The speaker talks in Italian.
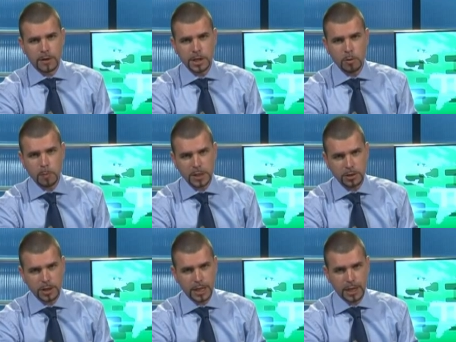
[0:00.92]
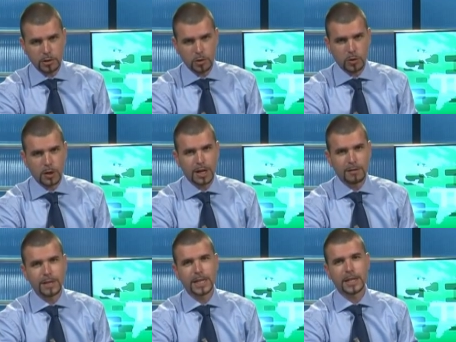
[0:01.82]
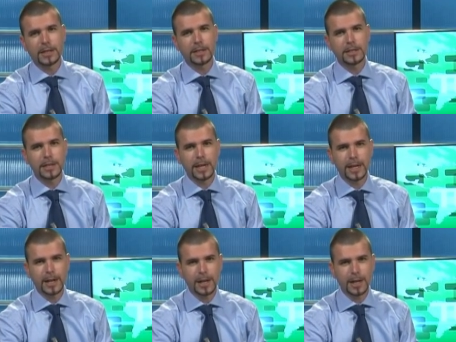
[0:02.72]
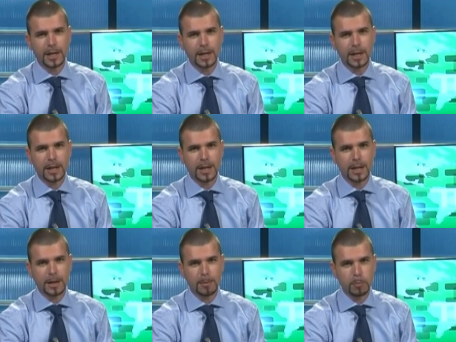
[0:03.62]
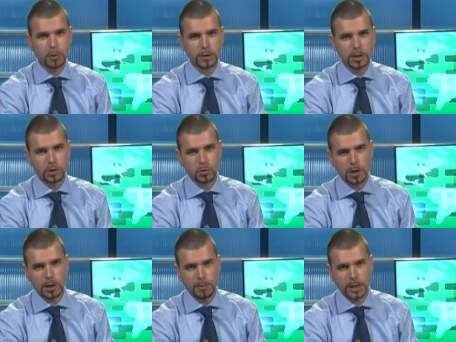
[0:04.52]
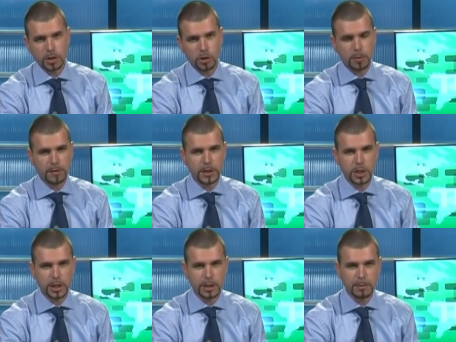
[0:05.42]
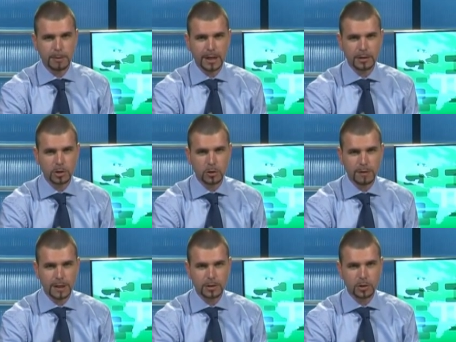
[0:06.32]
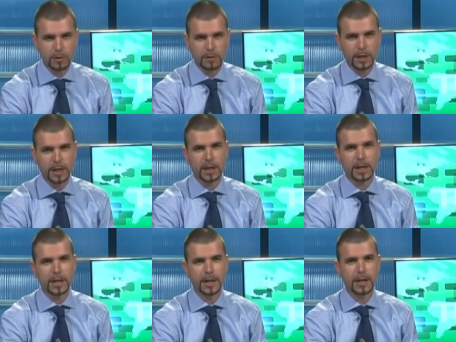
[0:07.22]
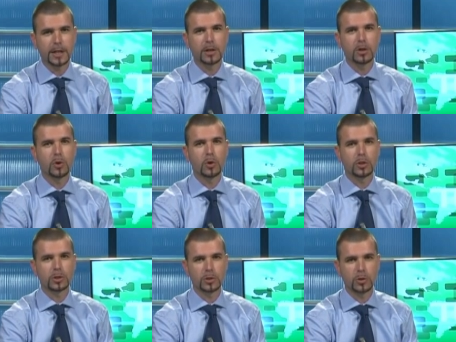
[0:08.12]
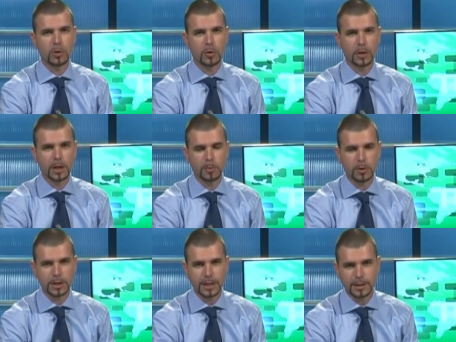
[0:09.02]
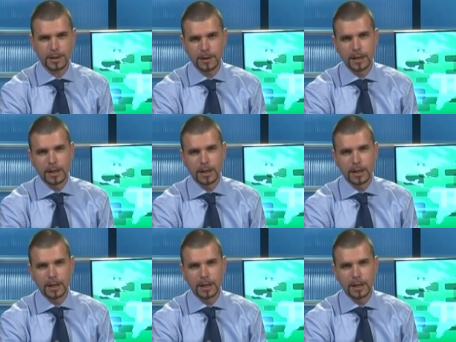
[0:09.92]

Facciamo un passo indietro, a venerdì sera a Ponti sul Mincio, provincia di Mantova, dove era in corso una importante